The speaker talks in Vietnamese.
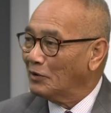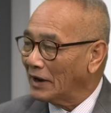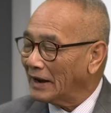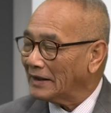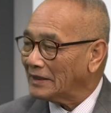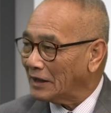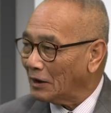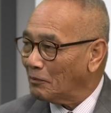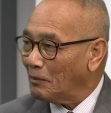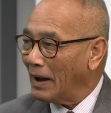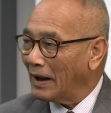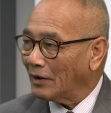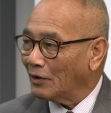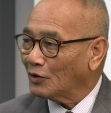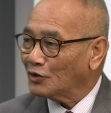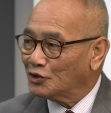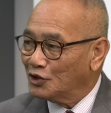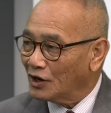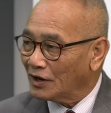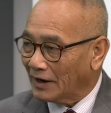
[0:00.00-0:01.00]
những cái thắc mắc đó
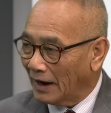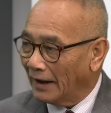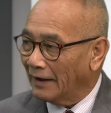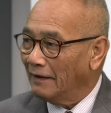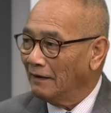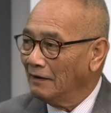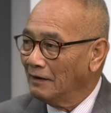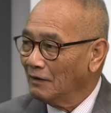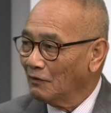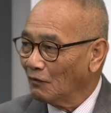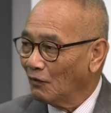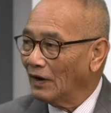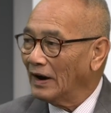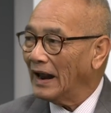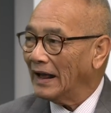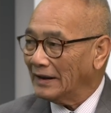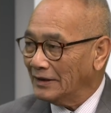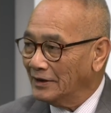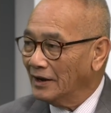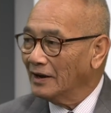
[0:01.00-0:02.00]
trước đây với
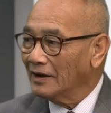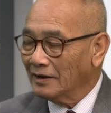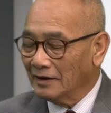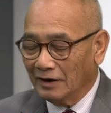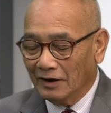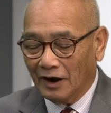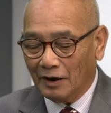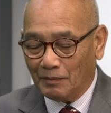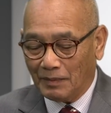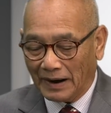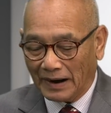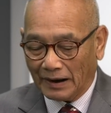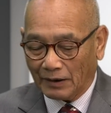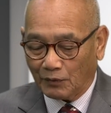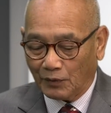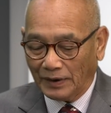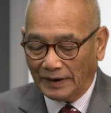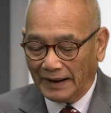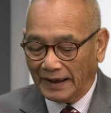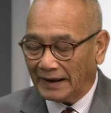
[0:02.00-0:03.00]
lại những người mà
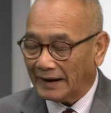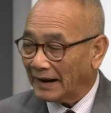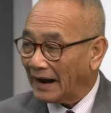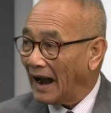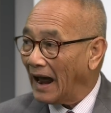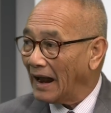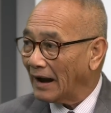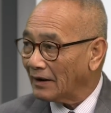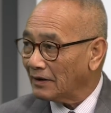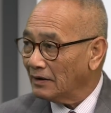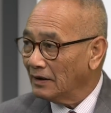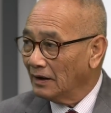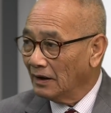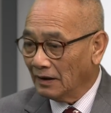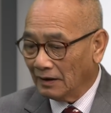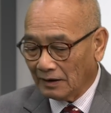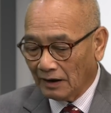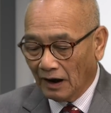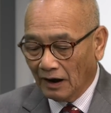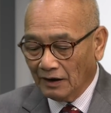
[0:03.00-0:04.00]
quyết định ra
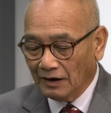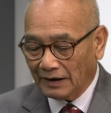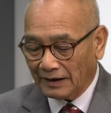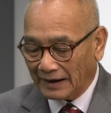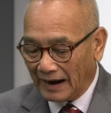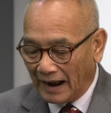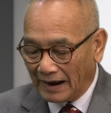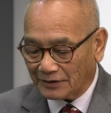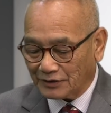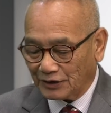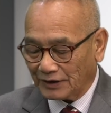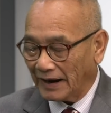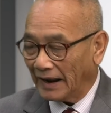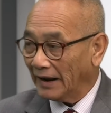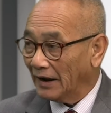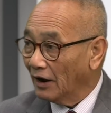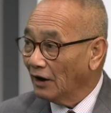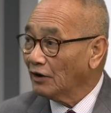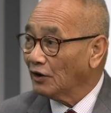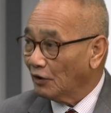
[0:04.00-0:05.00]
ứng ra trở
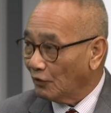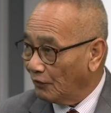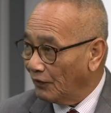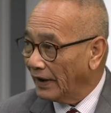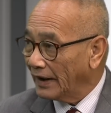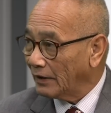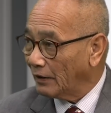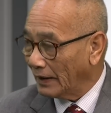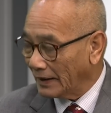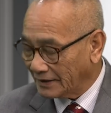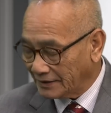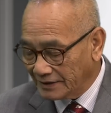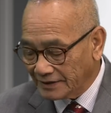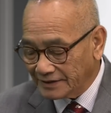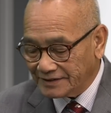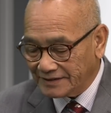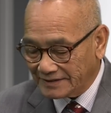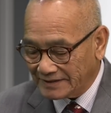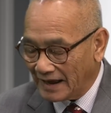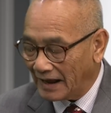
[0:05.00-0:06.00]
thành ứng cử viên hay là chính
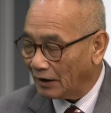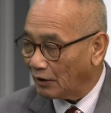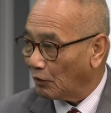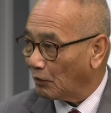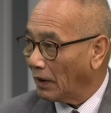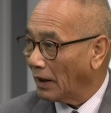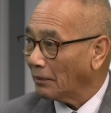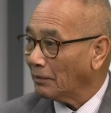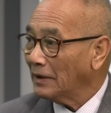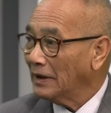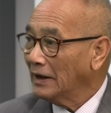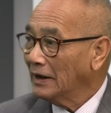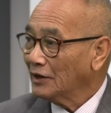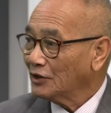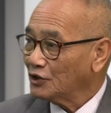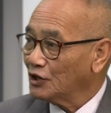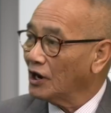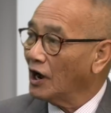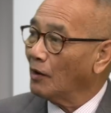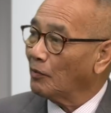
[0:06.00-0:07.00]
trị gia độc lập
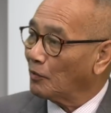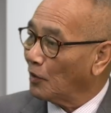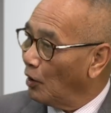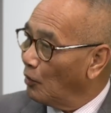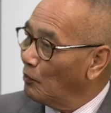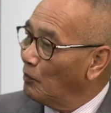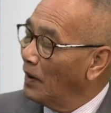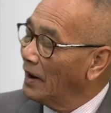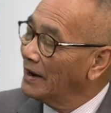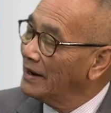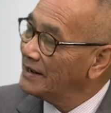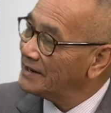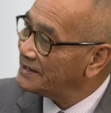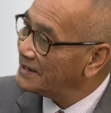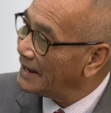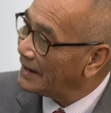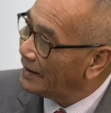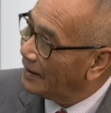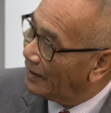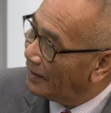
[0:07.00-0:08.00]
trường hợp của ông Bernie
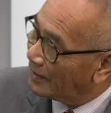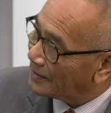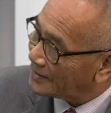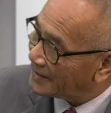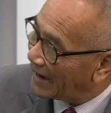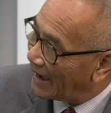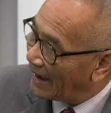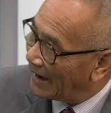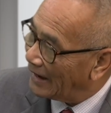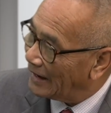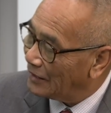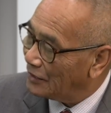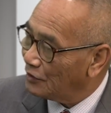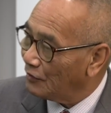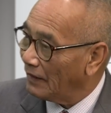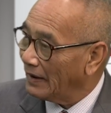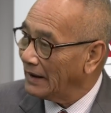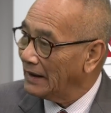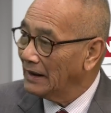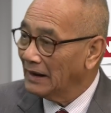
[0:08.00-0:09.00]
Sanders chẳng hạn là như vâng.
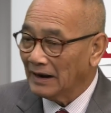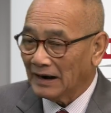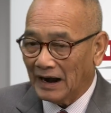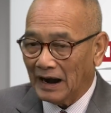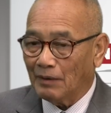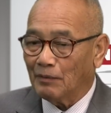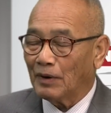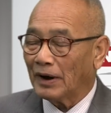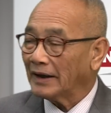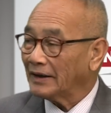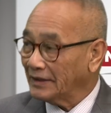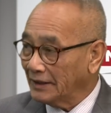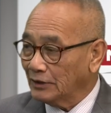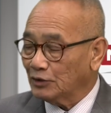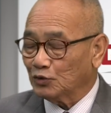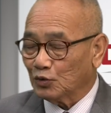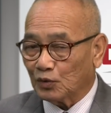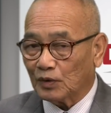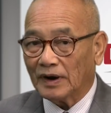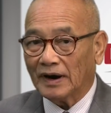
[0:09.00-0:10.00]
vậy là một cái thí
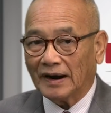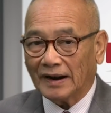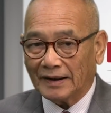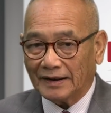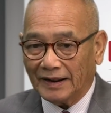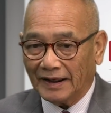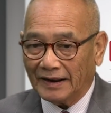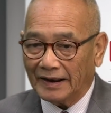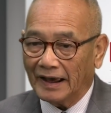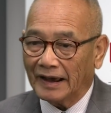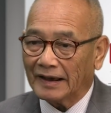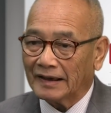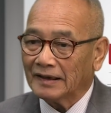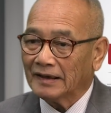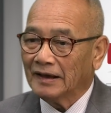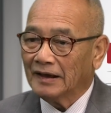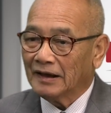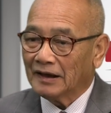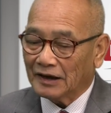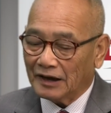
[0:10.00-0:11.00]
dụ rất là điển hình
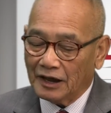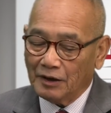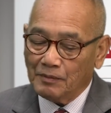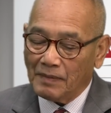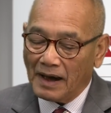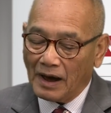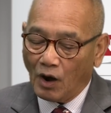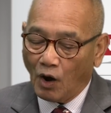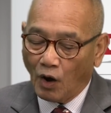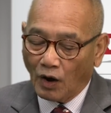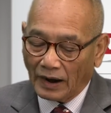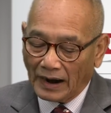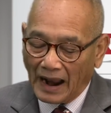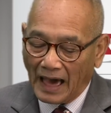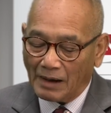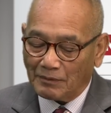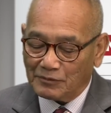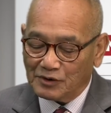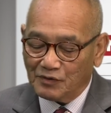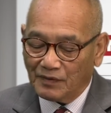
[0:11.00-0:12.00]
khi mà họ
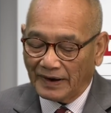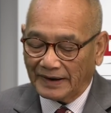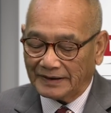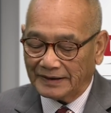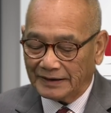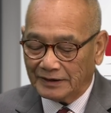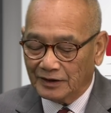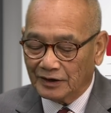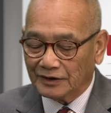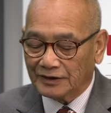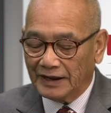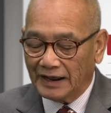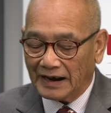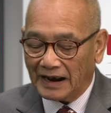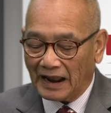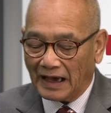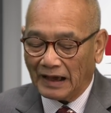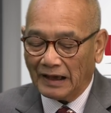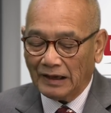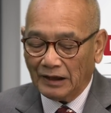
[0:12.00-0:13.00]
làm như vậy thì đương nhiên
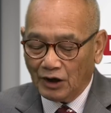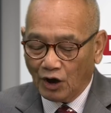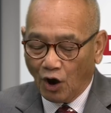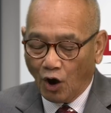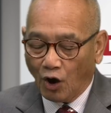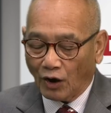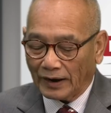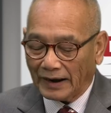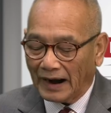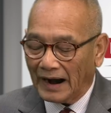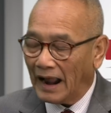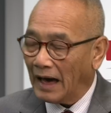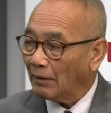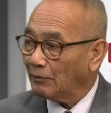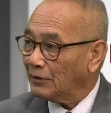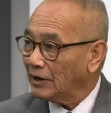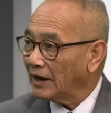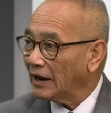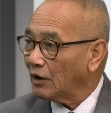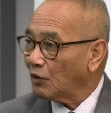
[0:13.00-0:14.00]
là họ đã
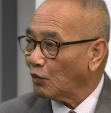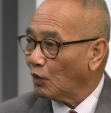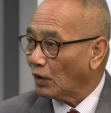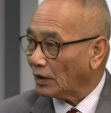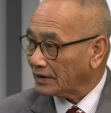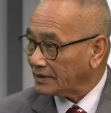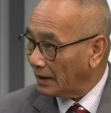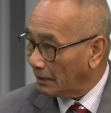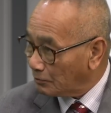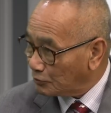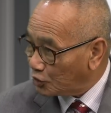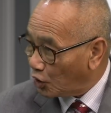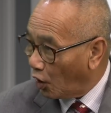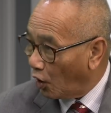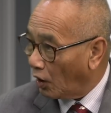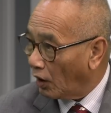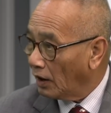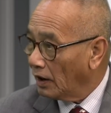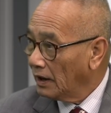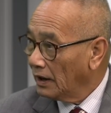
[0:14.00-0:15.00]
làm những cái cuộc thăm
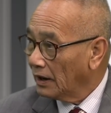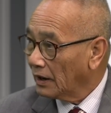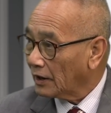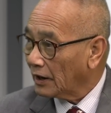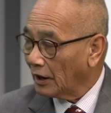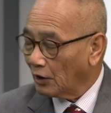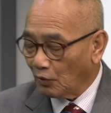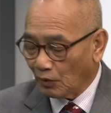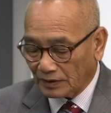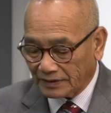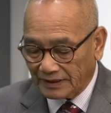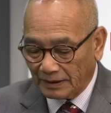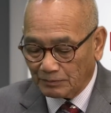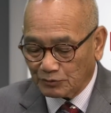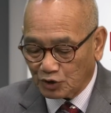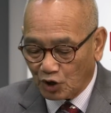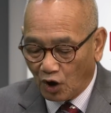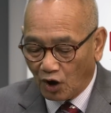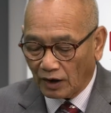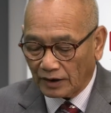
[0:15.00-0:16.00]
dò ừ. cái cuộc thăm
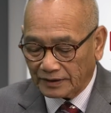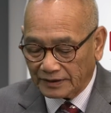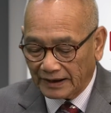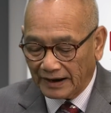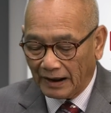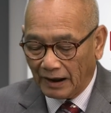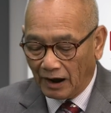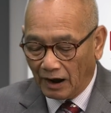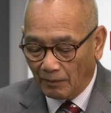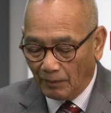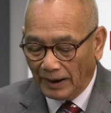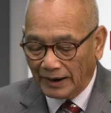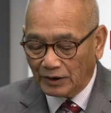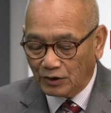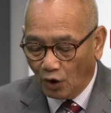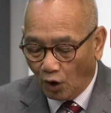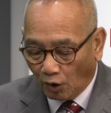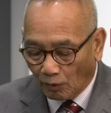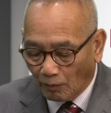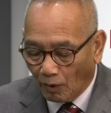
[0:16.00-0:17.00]
dò tức là ở
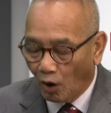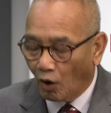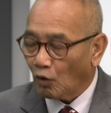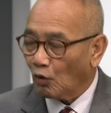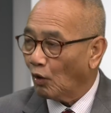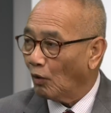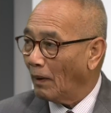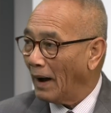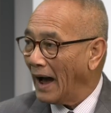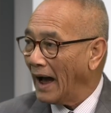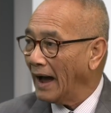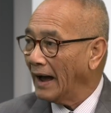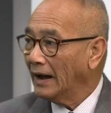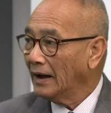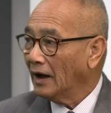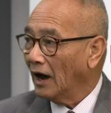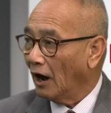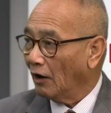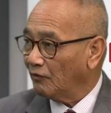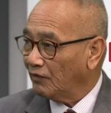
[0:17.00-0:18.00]
bên nội bộ của bà
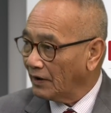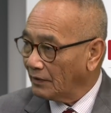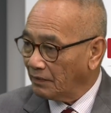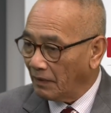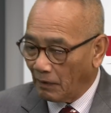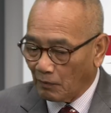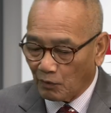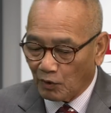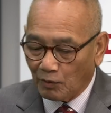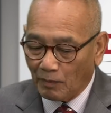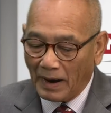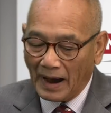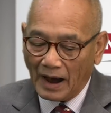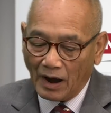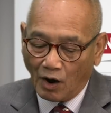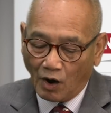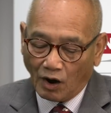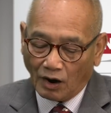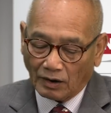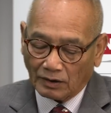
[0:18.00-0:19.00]
ở văn phòng của bà
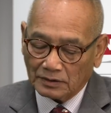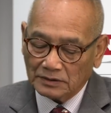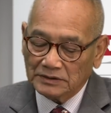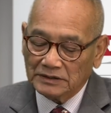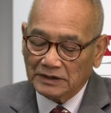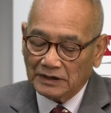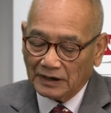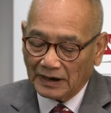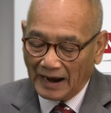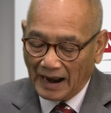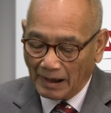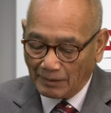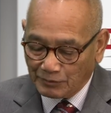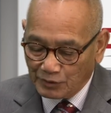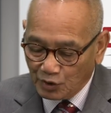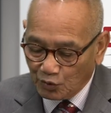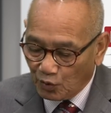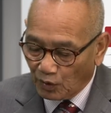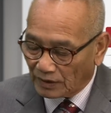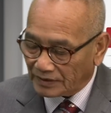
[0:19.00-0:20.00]
họ làm
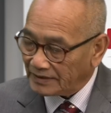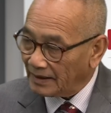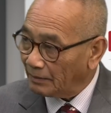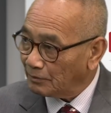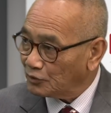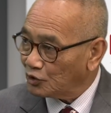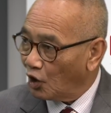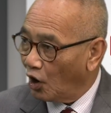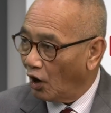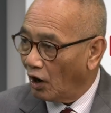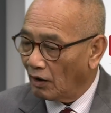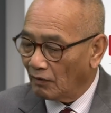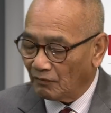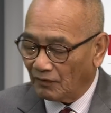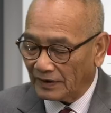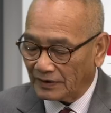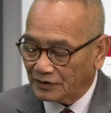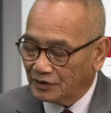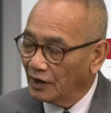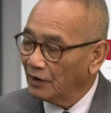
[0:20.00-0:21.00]
những cuộc thăm dò
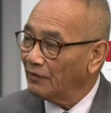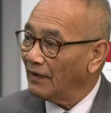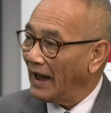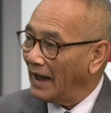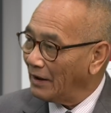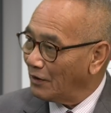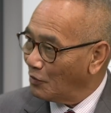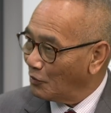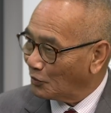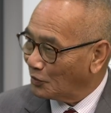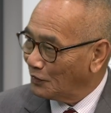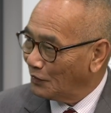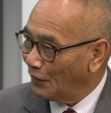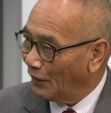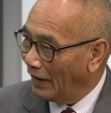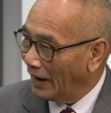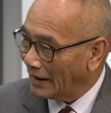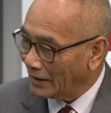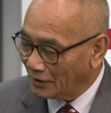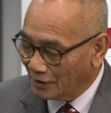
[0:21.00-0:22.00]
và thưa với anh cùng
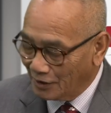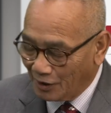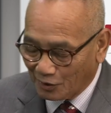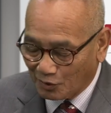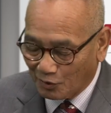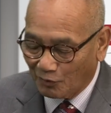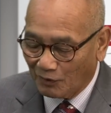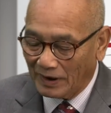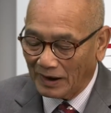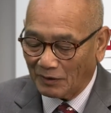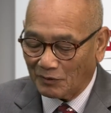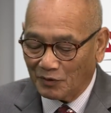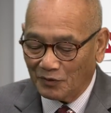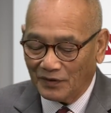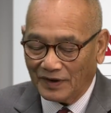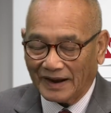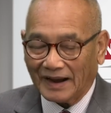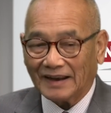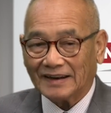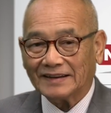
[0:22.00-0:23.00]
và thưa cùng với lại quý
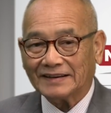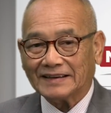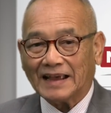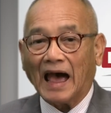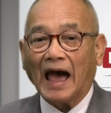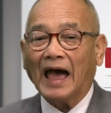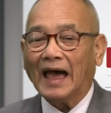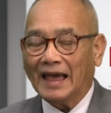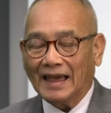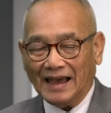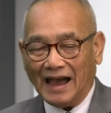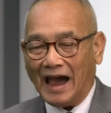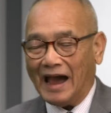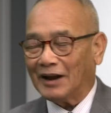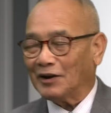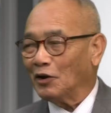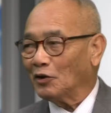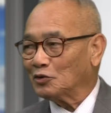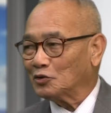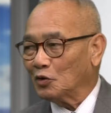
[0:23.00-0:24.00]
vị khán thính giả anh
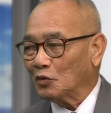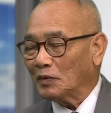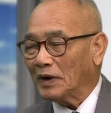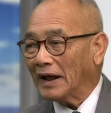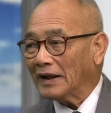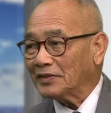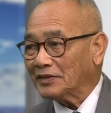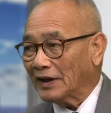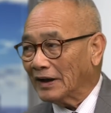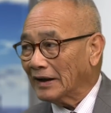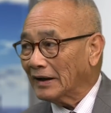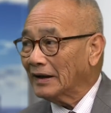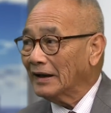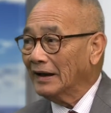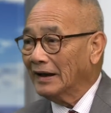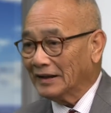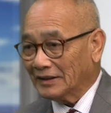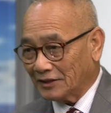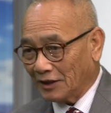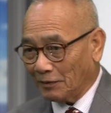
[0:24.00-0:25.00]
Đỗ Dũng đã từng
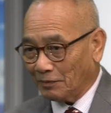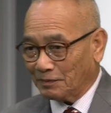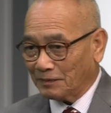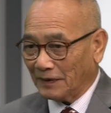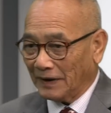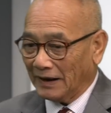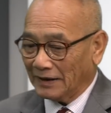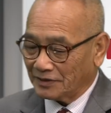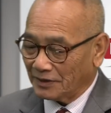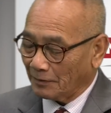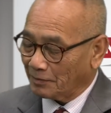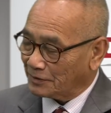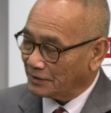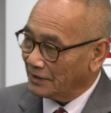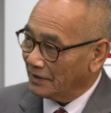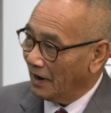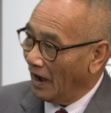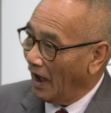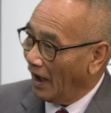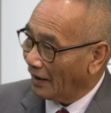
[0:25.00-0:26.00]
tập à, tập
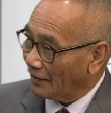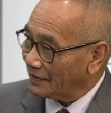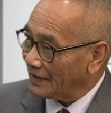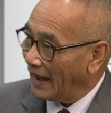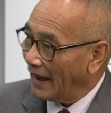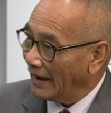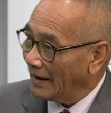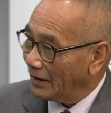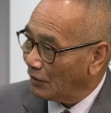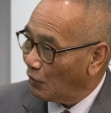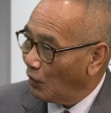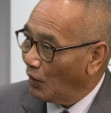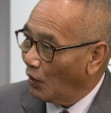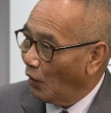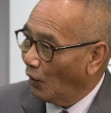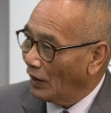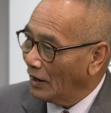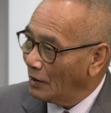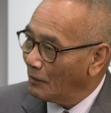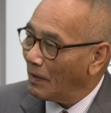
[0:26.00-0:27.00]
sự ở tại Quốc
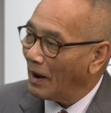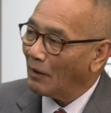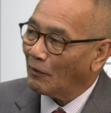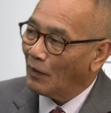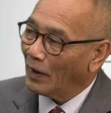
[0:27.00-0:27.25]
hội Liên bang